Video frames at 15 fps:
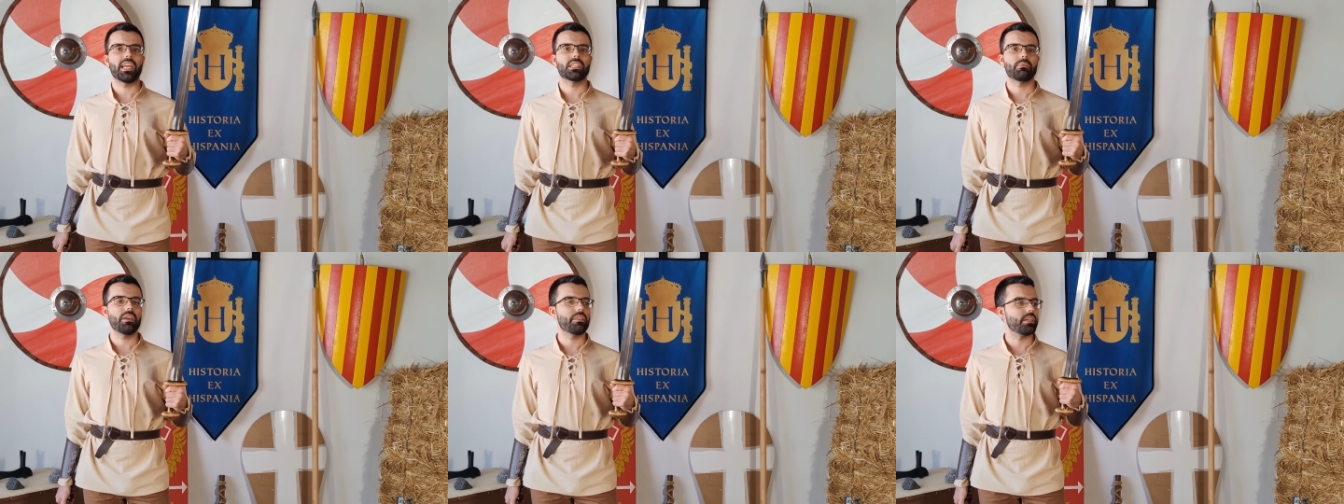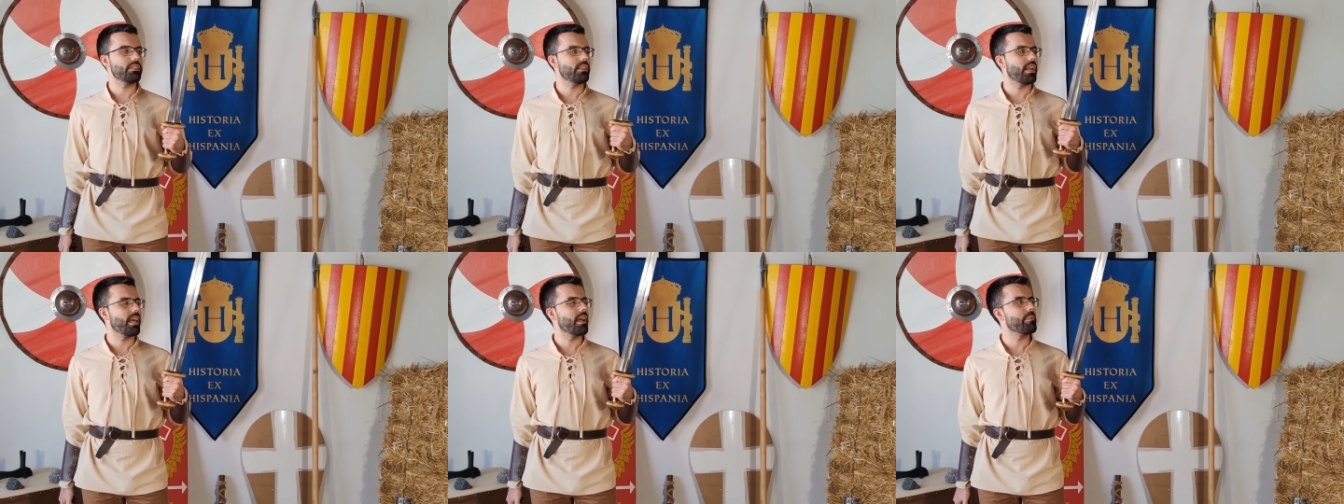varias
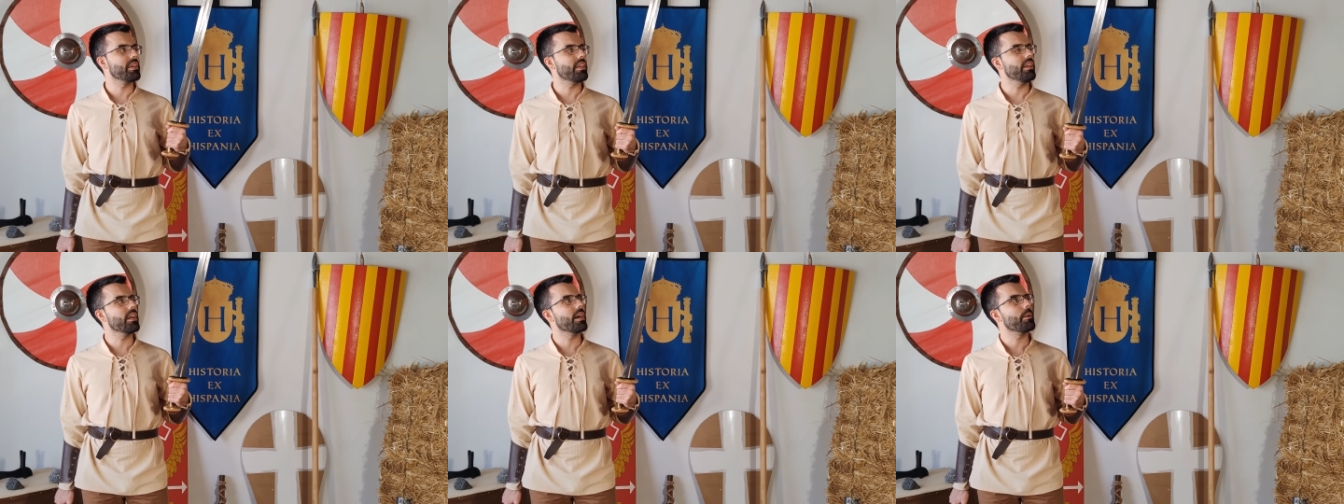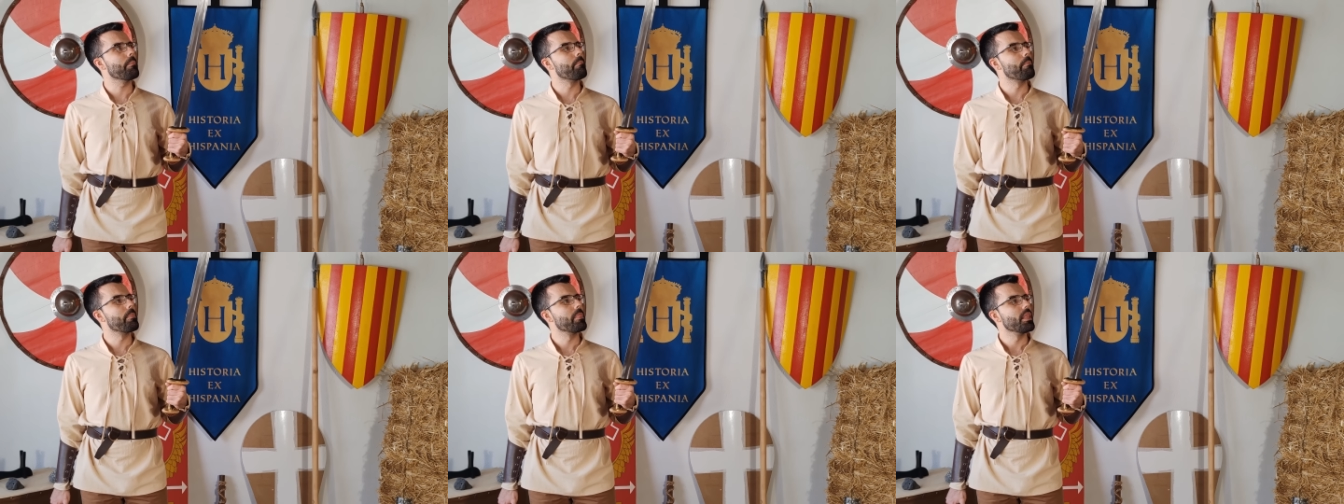veces, de la era vikinga,
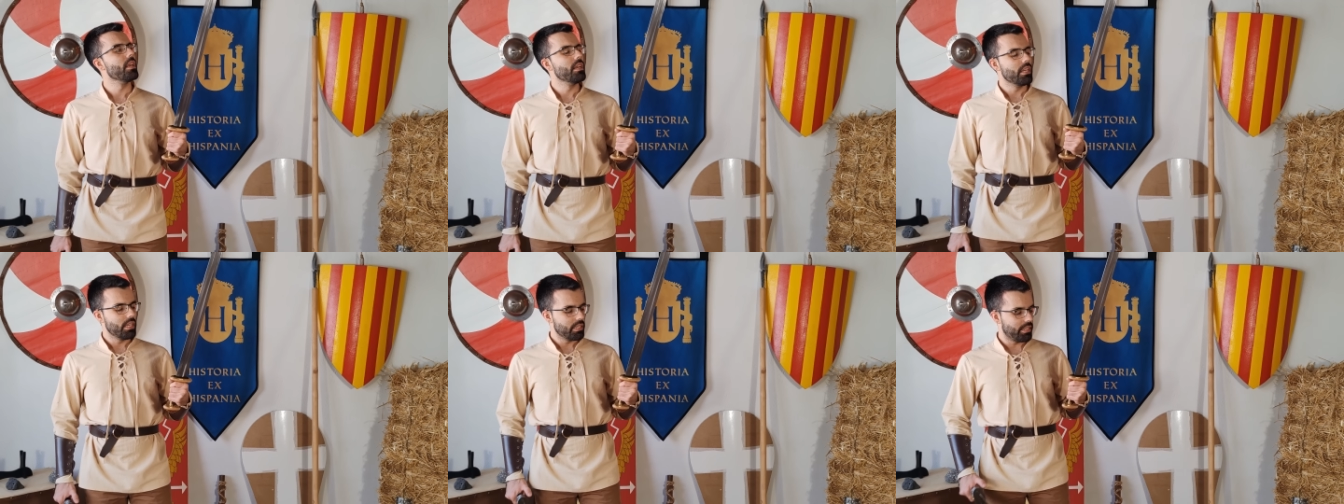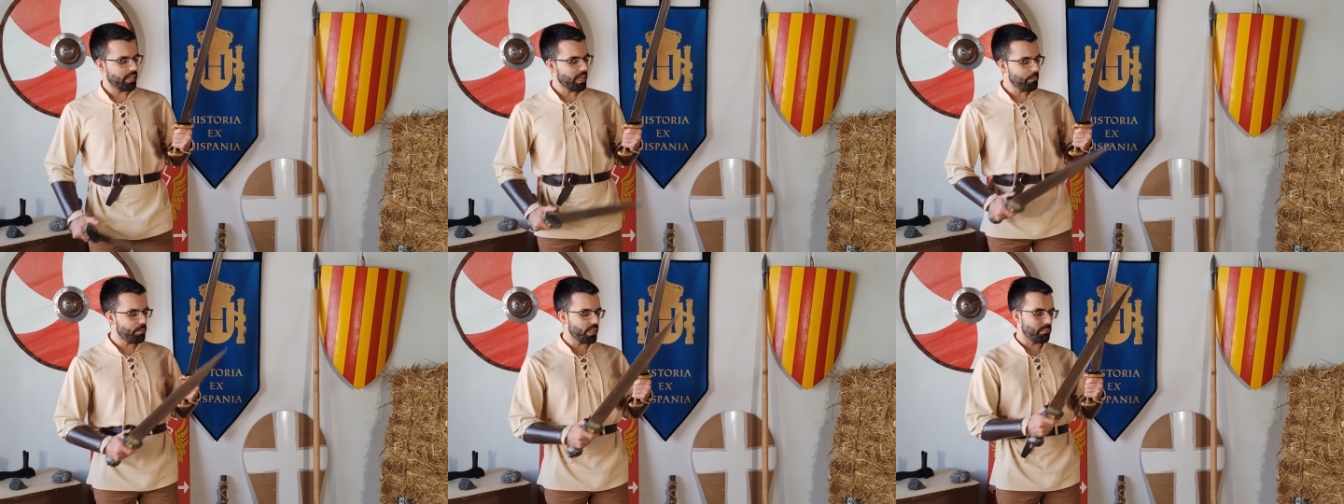sí
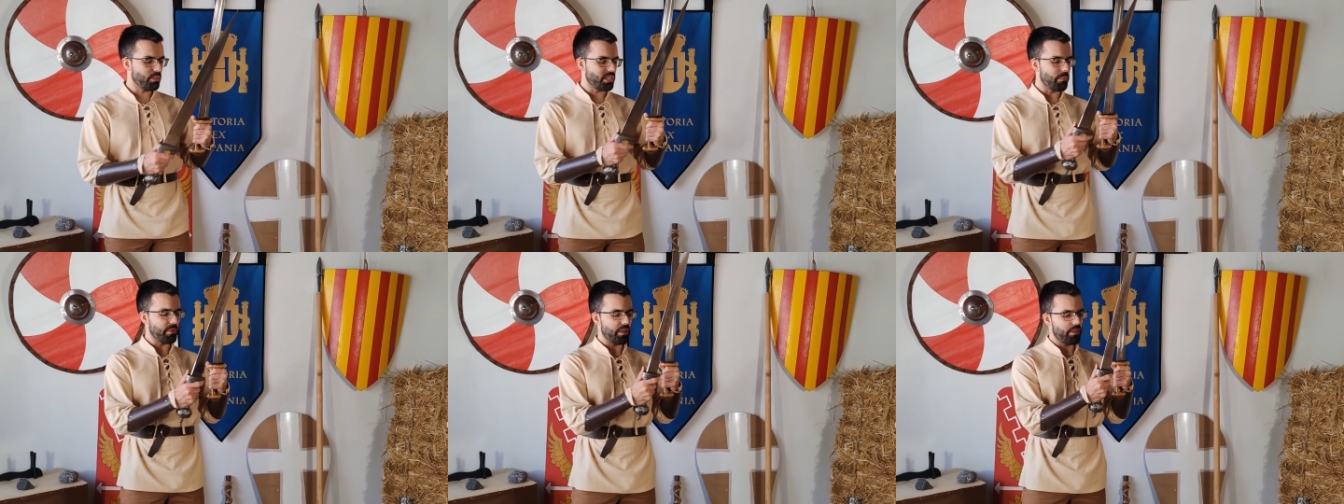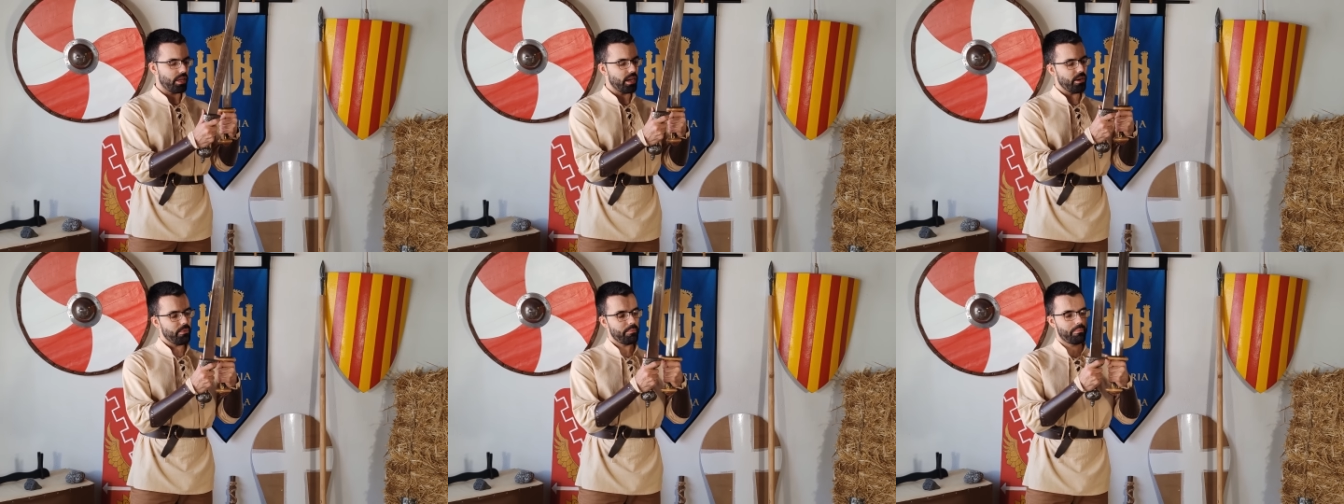que podemos
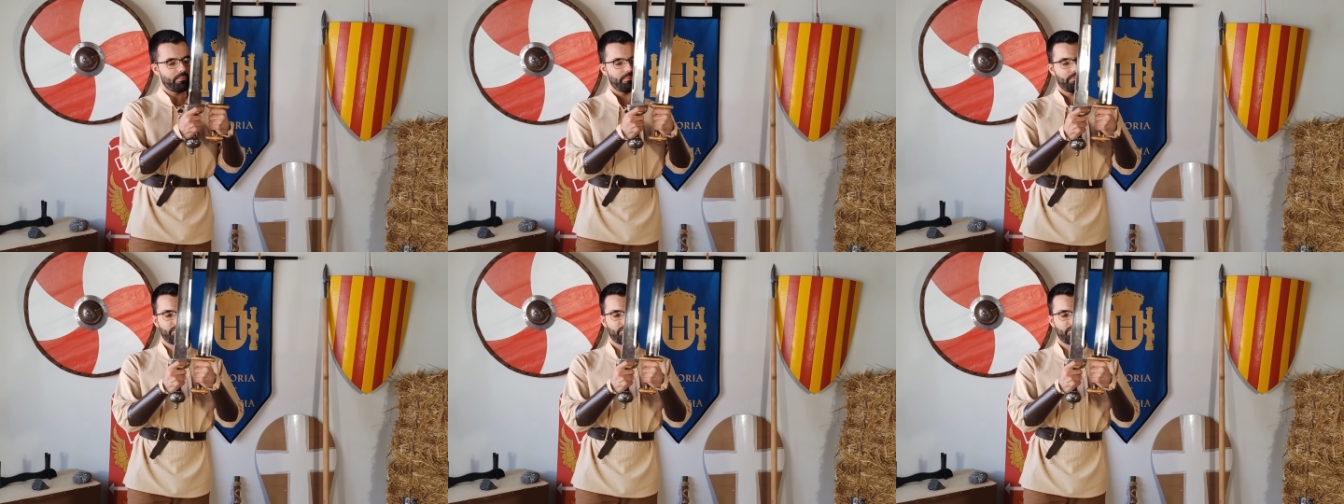apreciar,